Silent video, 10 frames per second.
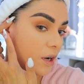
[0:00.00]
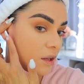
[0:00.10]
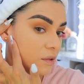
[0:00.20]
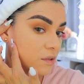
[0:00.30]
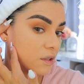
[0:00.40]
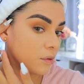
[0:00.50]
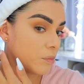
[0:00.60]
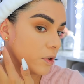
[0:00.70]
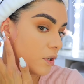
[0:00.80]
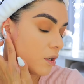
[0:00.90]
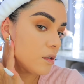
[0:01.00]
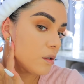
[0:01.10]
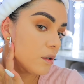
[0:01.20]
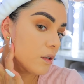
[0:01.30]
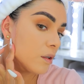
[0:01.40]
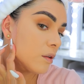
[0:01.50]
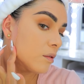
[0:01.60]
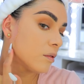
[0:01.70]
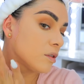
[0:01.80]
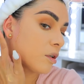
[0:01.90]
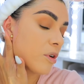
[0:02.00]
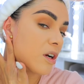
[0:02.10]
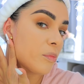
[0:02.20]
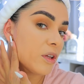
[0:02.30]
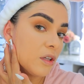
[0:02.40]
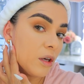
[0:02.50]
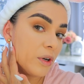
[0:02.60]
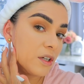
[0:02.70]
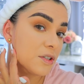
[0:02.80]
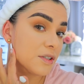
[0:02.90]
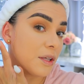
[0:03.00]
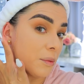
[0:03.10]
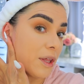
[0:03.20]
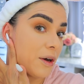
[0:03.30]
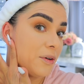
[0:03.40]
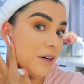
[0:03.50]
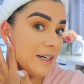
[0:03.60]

para nuestra piel. Ay, no, me arrepentí este video.